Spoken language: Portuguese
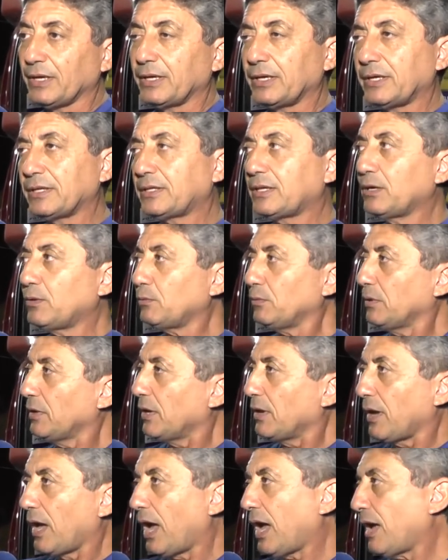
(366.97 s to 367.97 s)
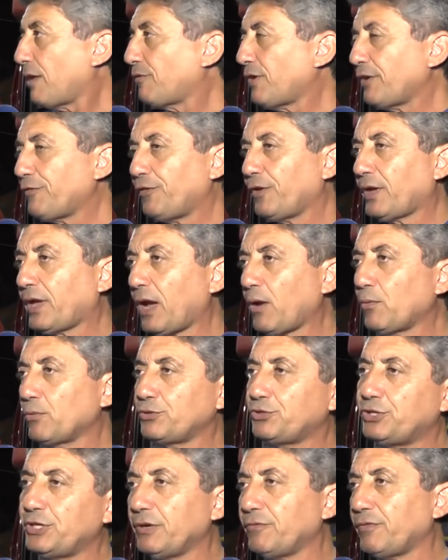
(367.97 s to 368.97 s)
Então, ah, vai ficar um
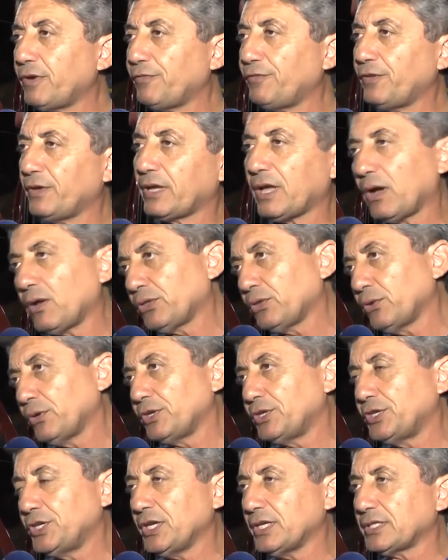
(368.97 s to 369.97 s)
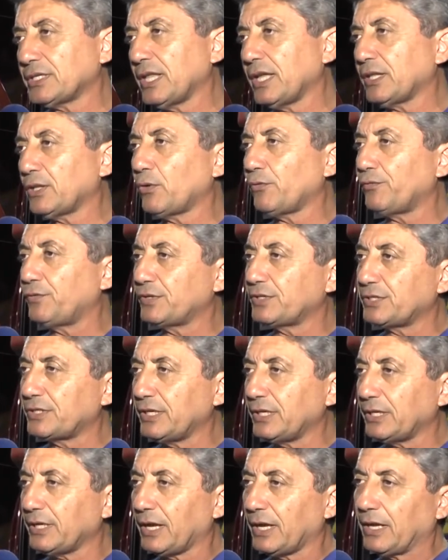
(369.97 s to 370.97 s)
dia, vai ficar dois dias lá na
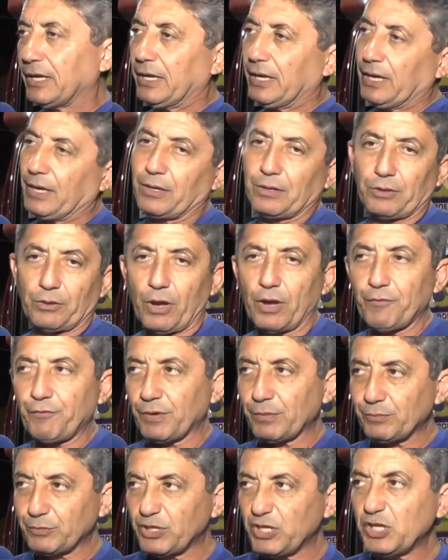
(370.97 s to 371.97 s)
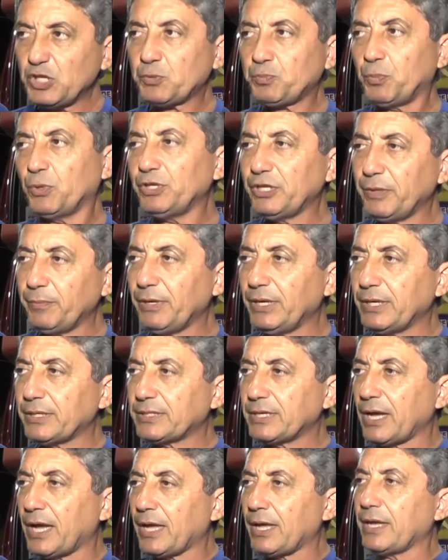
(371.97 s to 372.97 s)
oficina, nós vamos
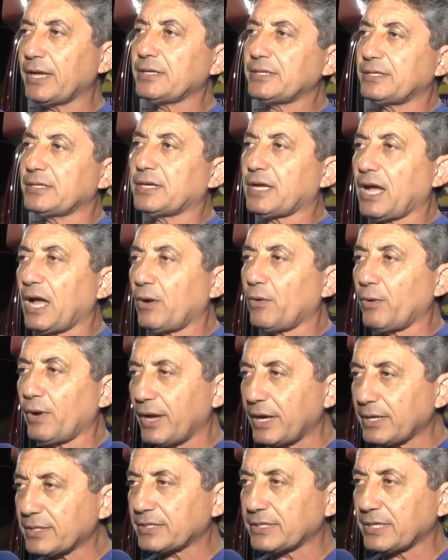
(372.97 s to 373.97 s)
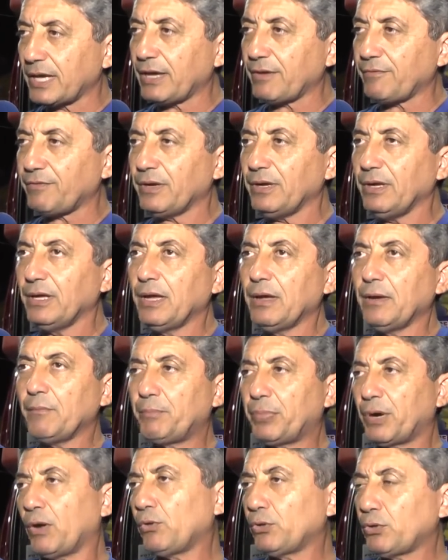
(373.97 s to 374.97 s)
disponibilizar esse carro reserva
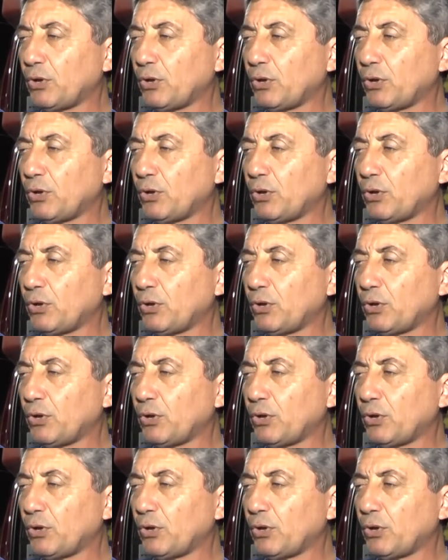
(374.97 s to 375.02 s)
para o